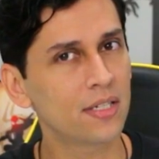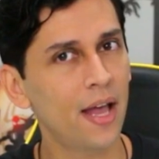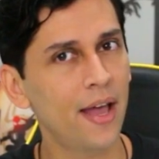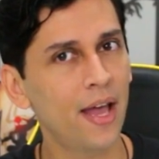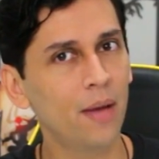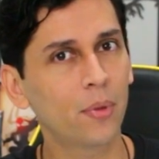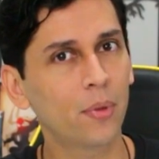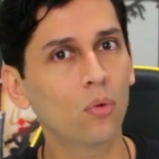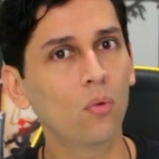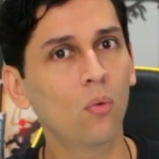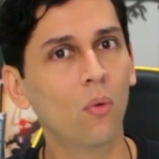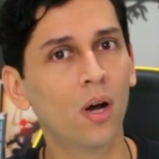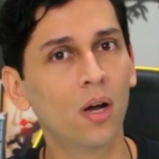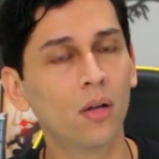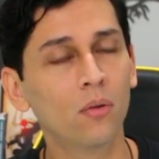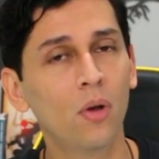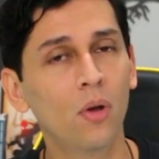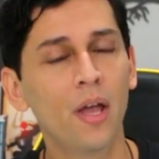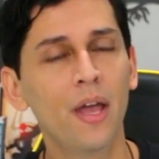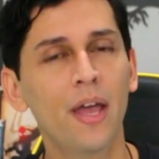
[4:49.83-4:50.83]
época do
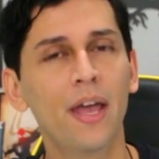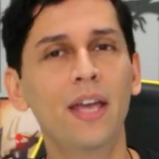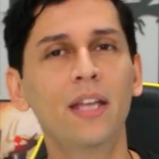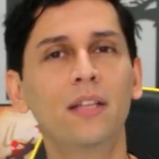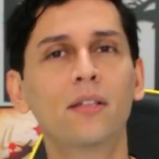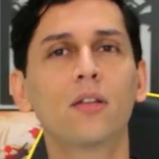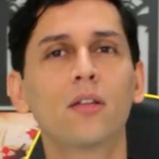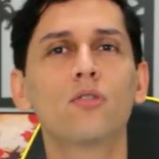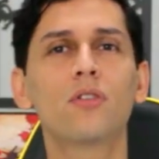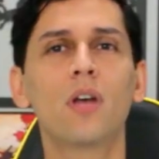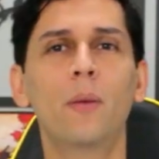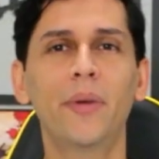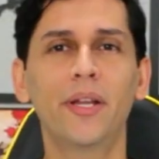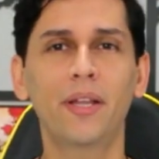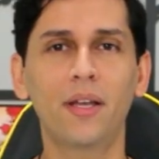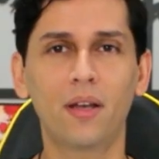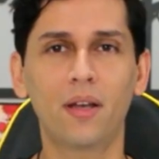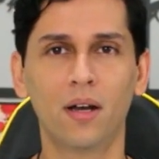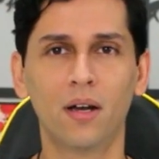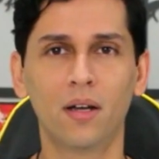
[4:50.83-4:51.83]
ano entre os
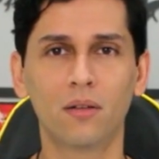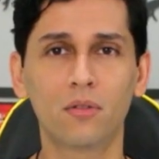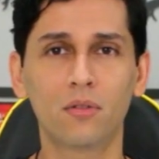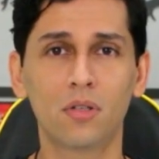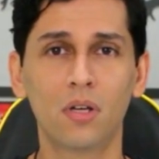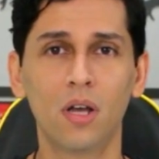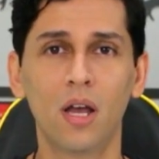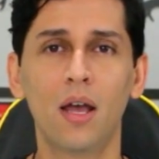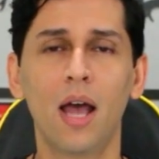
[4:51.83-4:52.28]
americanos